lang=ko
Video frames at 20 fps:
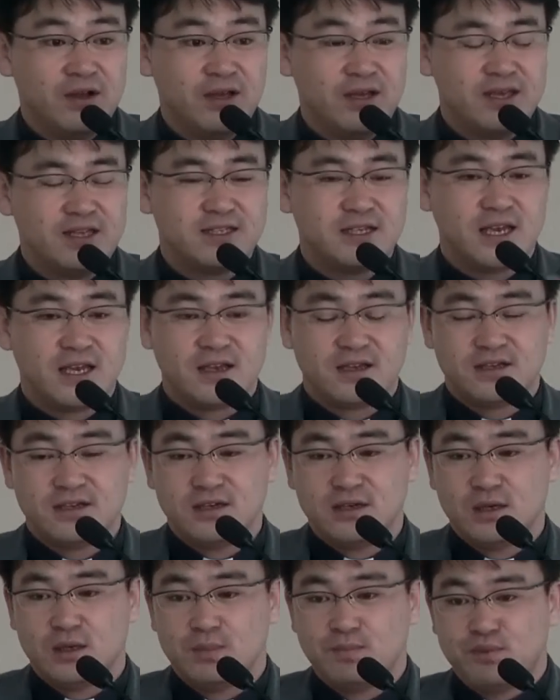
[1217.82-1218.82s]
이제
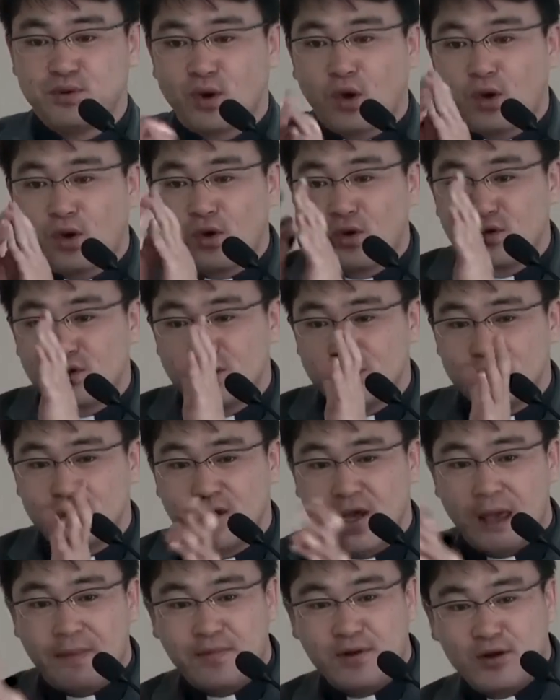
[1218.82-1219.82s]
그 프롤로그
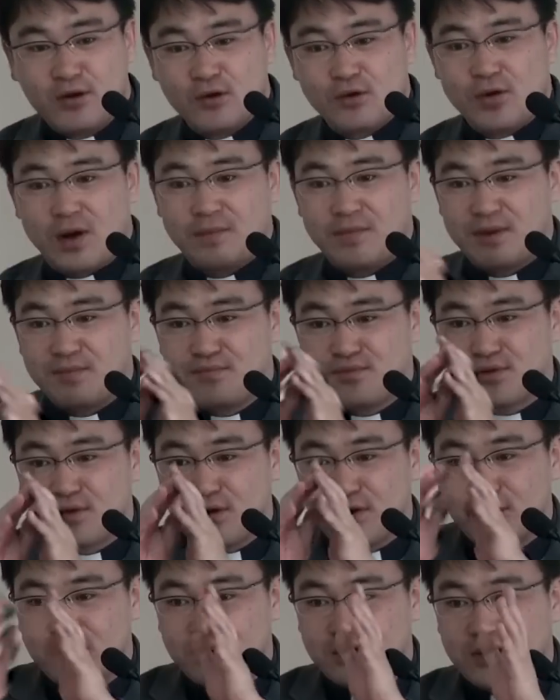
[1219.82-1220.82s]
에필로그 하면
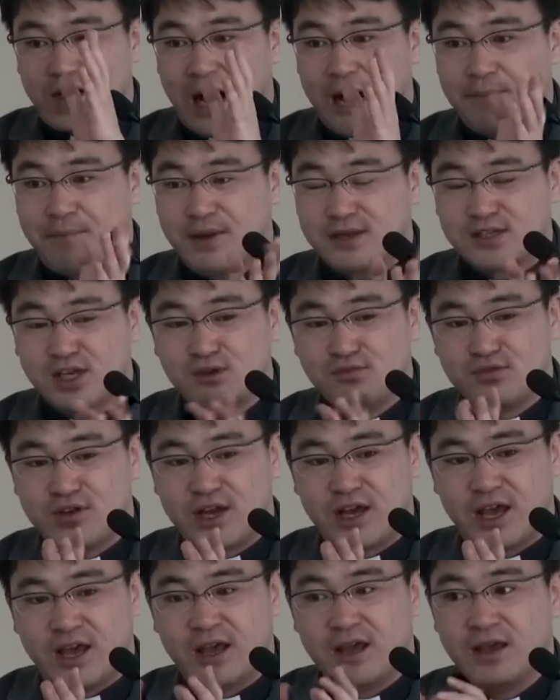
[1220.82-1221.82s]
프롤로그 그 앞에
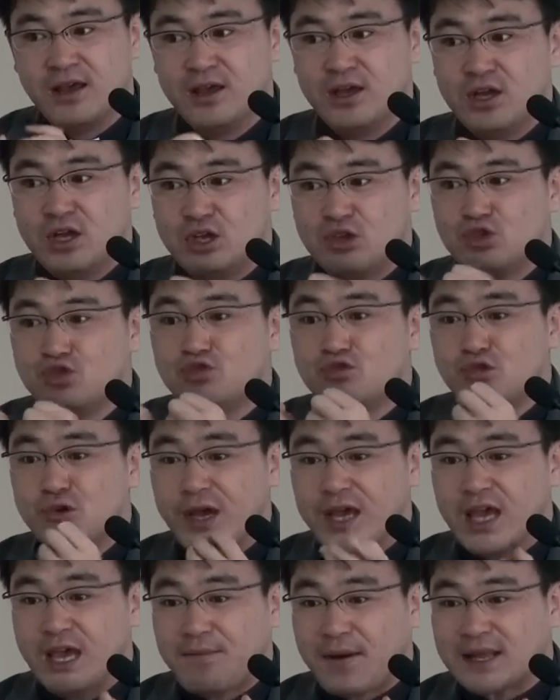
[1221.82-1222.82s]
서문에
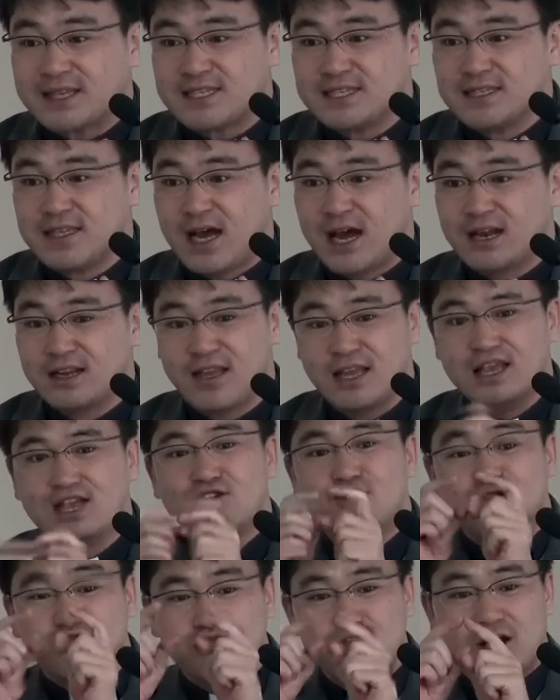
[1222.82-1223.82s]
누구에게 바친다 하는데 이
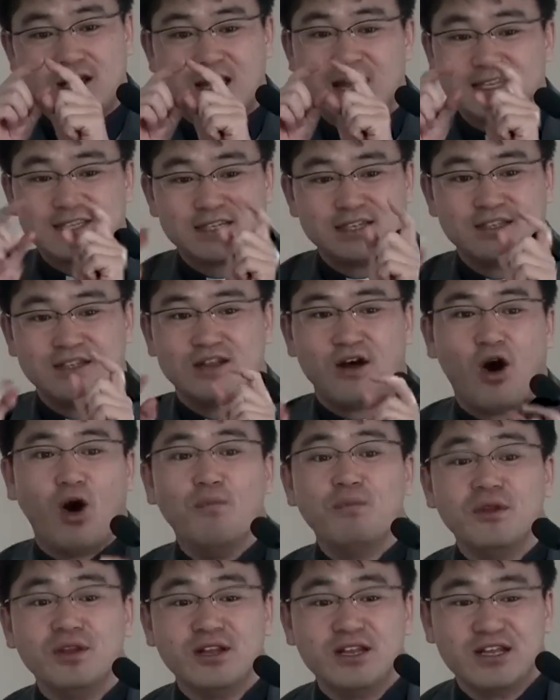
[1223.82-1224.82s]
누구가 사실은
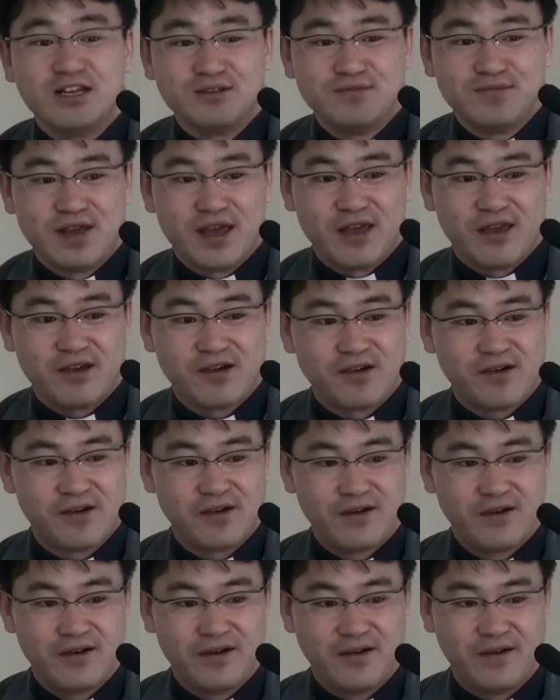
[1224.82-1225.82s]
없는 이름이에요.
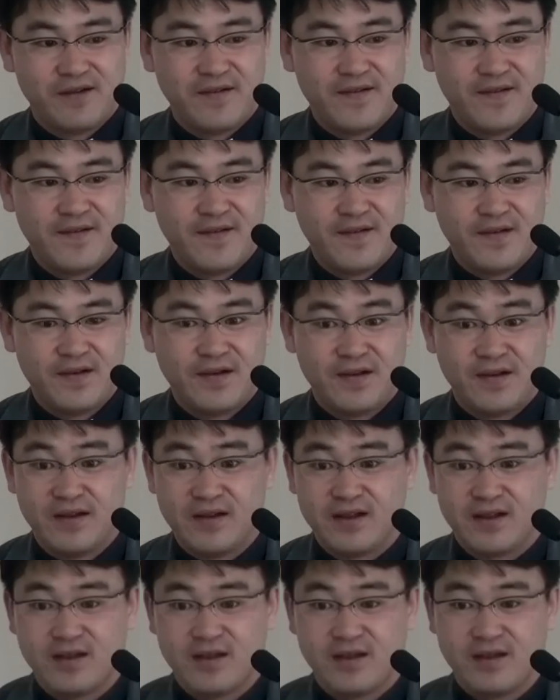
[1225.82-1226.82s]

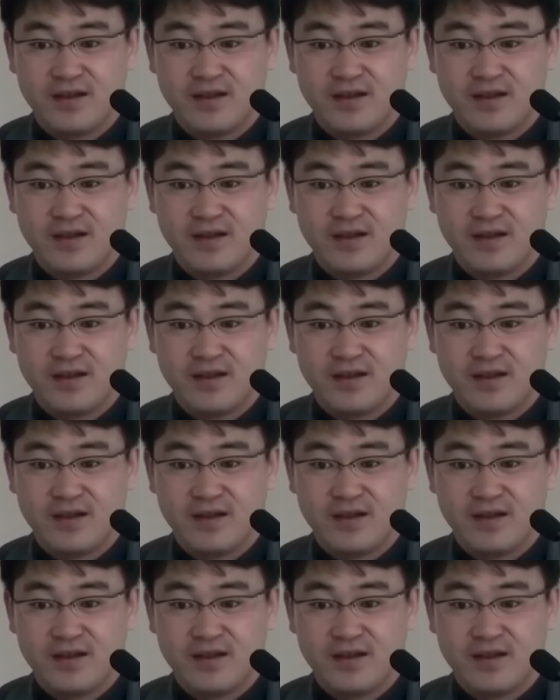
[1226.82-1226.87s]
네.